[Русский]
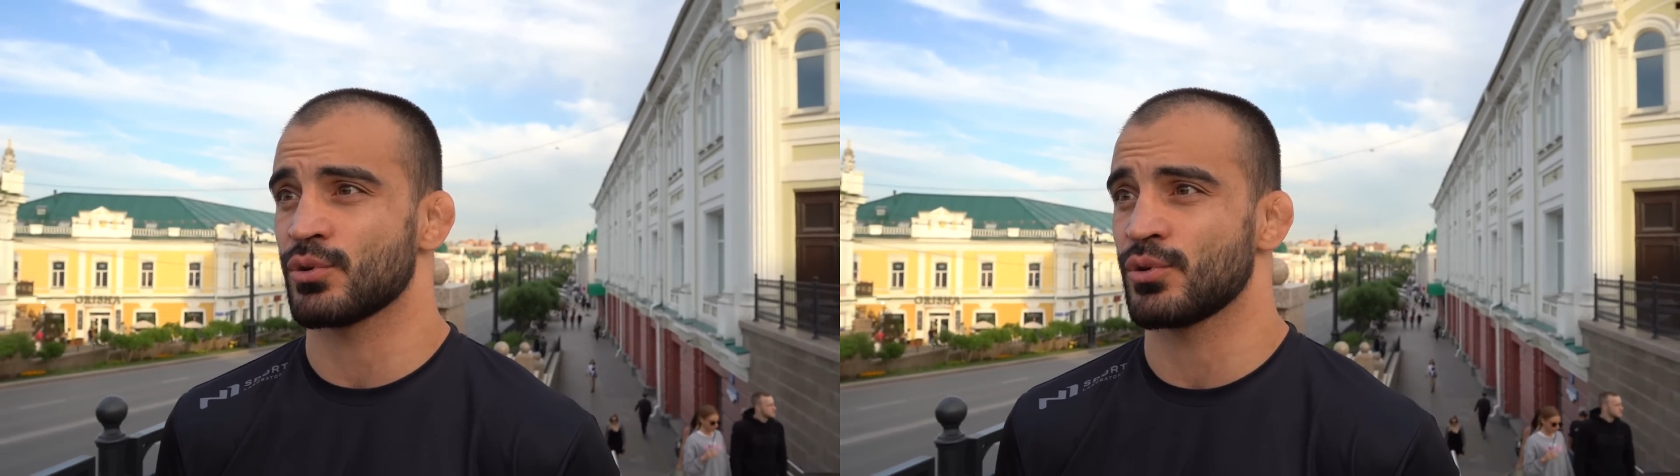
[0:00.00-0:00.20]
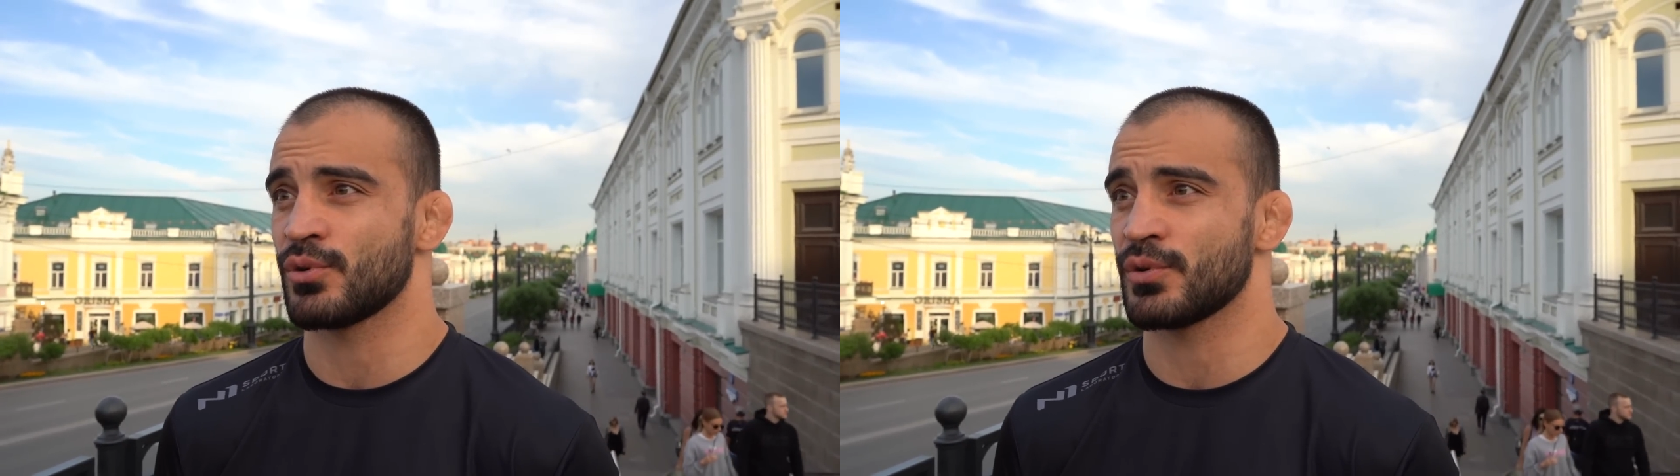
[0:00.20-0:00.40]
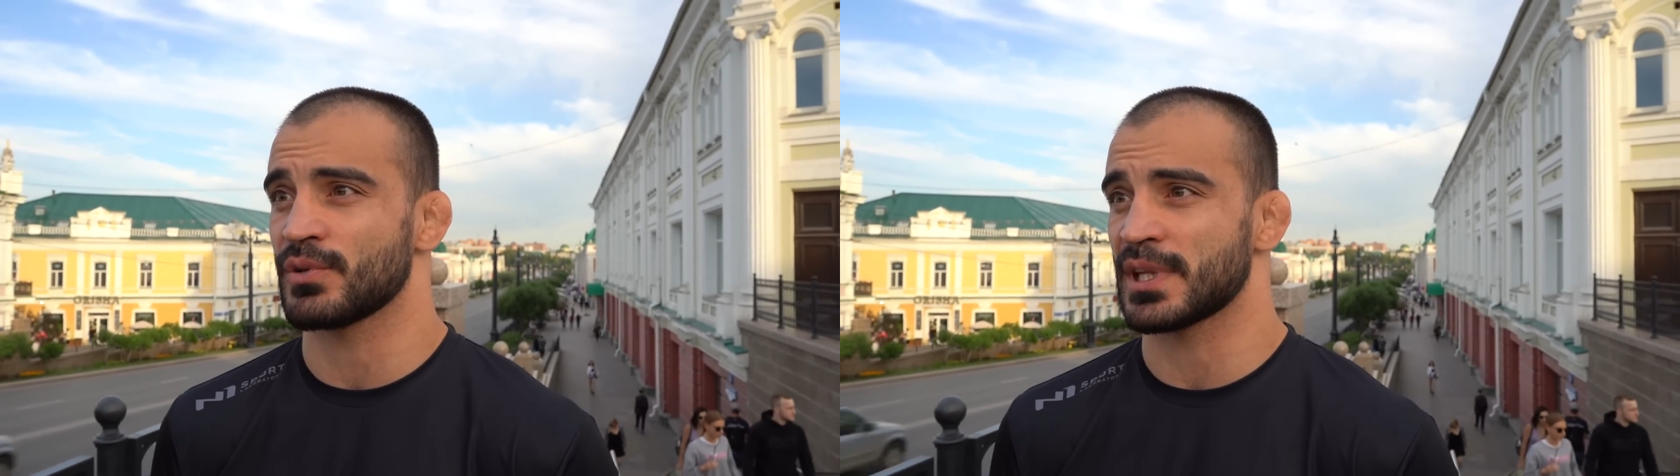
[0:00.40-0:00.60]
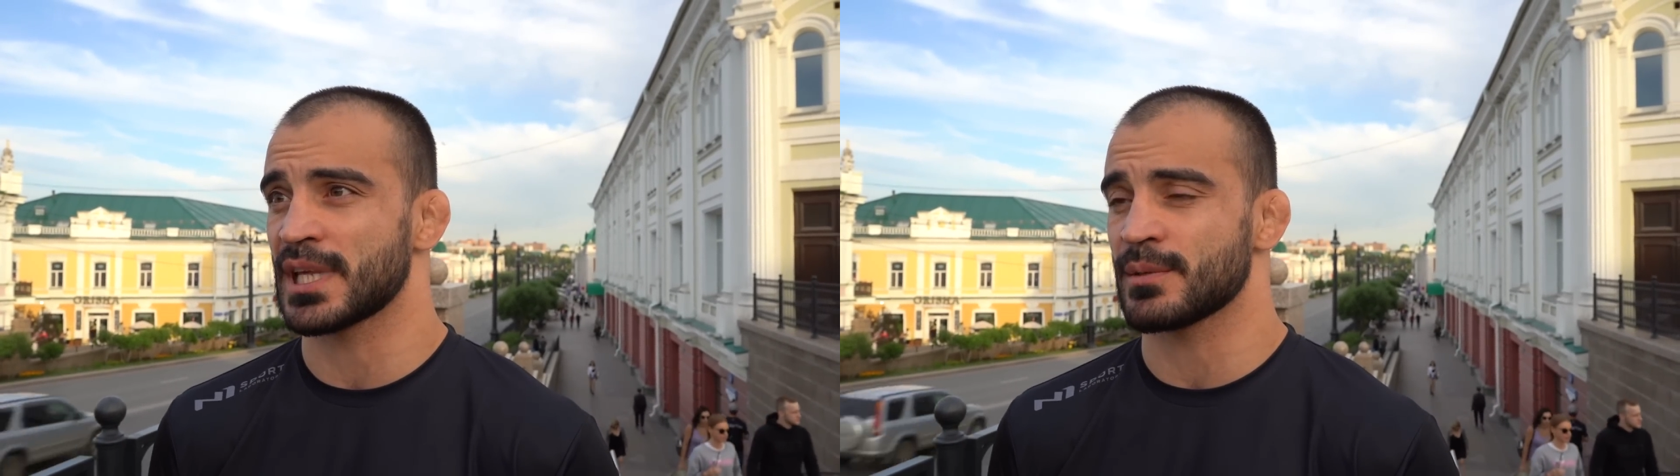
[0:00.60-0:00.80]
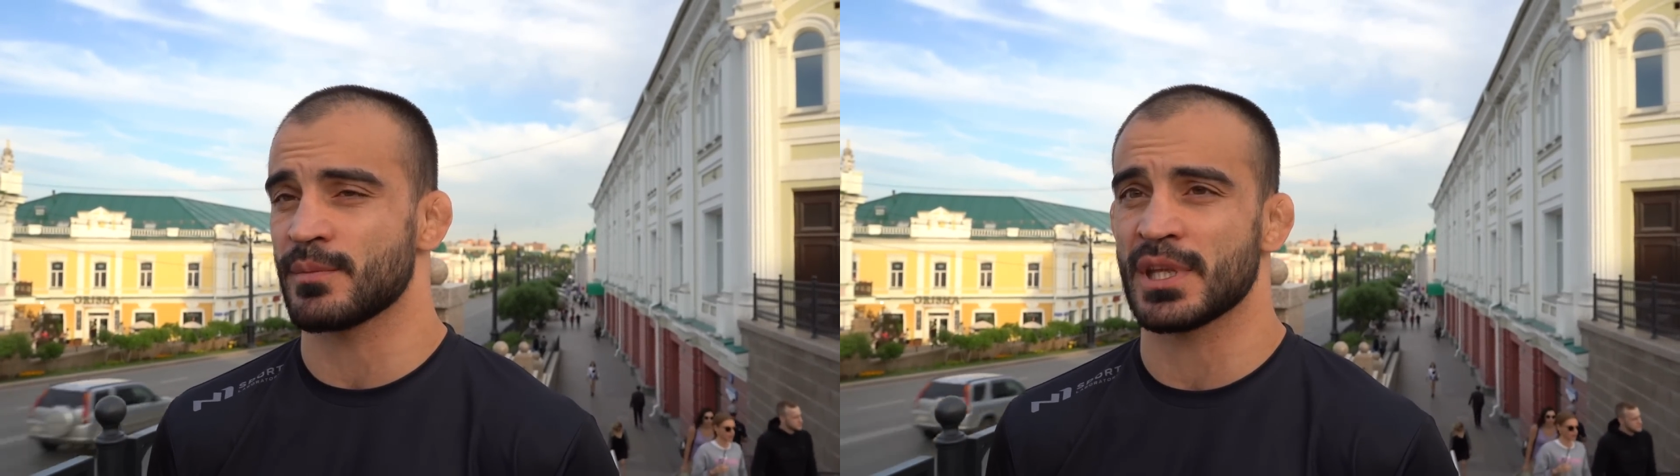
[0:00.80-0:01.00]
но
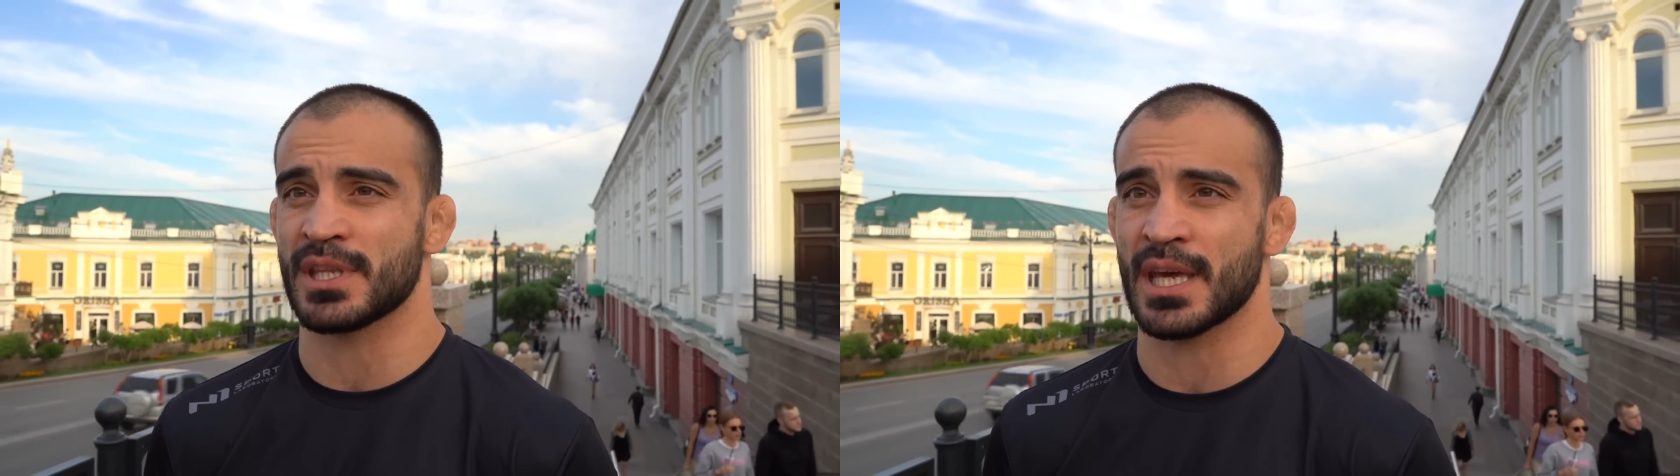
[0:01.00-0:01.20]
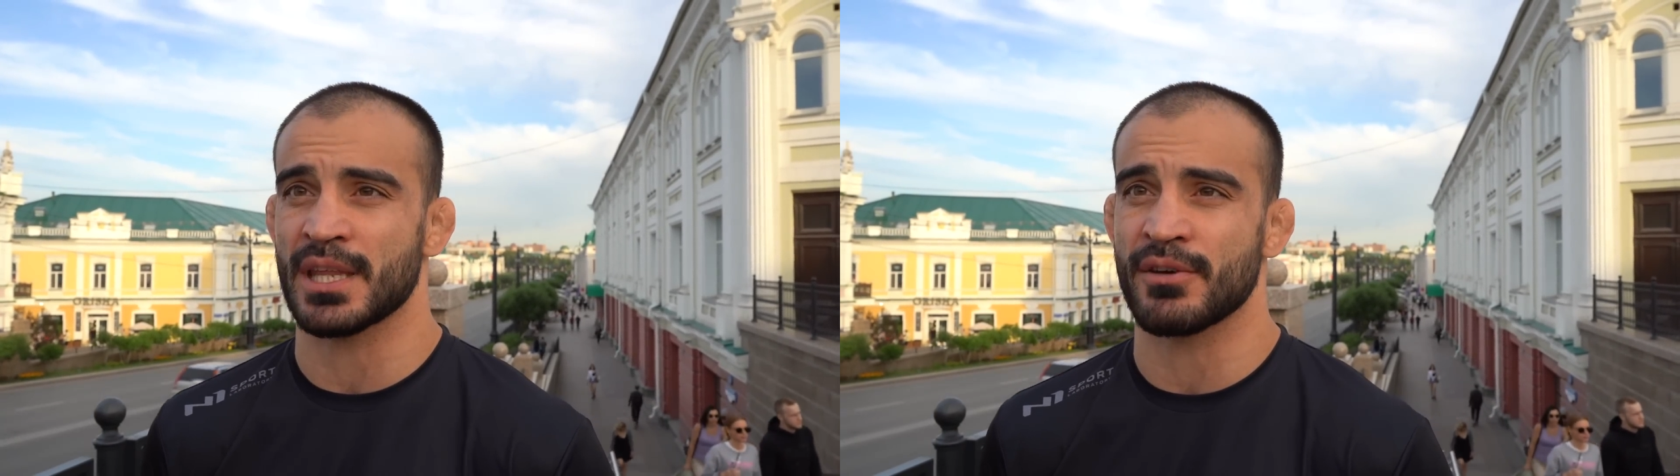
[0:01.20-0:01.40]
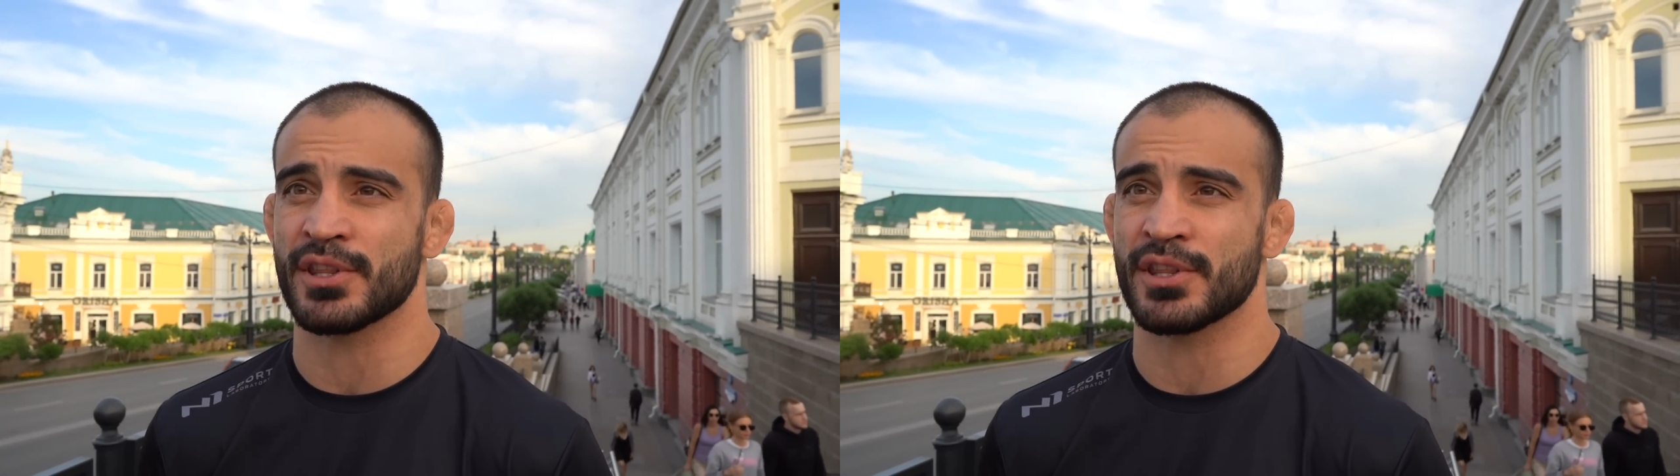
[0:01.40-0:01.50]
на данный момент я,